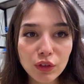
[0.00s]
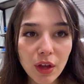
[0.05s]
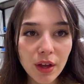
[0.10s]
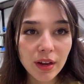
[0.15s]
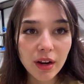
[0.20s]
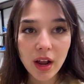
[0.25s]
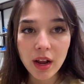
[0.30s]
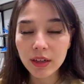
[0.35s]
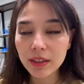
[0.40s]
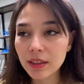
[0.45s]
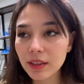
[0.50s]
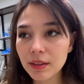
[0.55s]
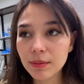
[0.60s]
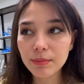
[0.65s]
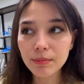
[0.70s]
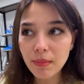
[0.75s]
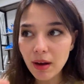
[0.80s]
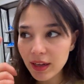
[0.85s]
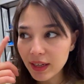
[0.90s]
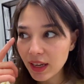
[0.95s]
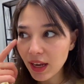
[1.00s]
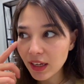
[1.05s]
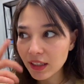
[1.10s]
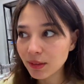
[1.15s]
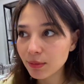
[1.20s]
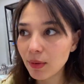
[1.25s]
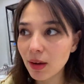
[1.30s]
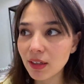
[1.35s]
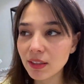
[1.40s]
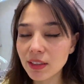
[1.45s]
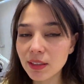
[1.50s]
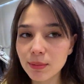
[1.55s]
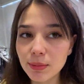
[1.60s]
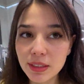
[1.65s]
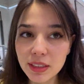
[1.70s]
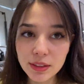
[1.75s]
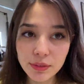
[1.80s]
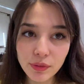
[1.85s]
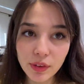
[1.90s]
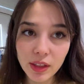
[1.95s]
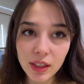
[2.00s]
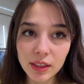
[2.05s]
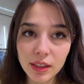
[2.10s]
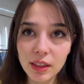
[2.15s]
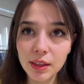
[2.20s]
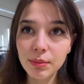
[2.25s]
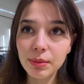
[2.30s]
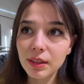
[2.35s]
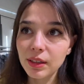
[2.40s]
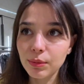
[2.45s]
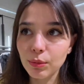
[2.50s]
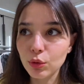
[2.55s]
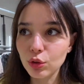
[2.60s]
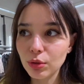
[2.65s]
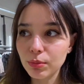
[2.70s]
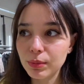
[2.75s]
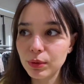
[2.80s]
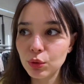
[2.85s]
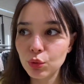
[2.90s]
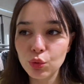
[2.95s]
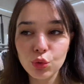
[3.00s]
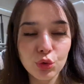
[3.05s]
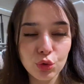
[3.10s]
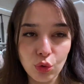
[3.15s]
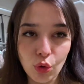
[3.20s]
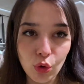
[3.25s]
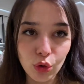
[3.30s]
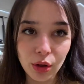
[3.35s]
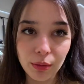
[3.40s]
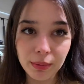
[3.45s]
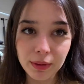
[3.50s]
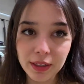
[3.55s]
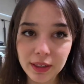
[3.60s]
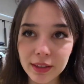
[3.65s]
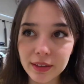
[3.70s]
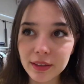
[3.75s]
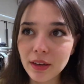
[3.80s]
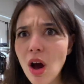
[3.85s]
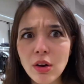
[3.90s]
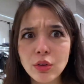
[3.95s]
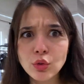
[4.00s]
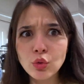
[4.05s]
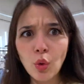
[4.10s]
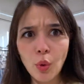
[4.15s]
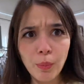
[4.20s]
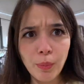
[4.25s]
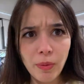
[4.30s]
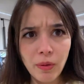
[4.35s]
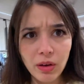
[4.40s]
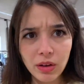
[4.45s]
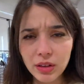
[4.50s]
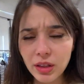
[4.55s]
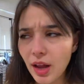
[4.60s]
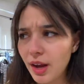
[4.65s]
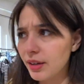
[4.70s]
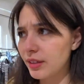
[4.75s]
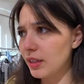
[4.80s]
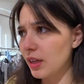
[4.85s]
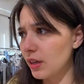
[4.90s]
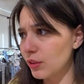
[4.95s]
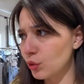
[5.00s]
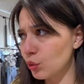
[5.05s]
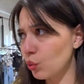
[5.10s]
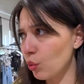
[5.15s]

herhalde makyaj malzemesi falan alabilirim. O da bir ruj olabilir. Çok pahalı her yer şu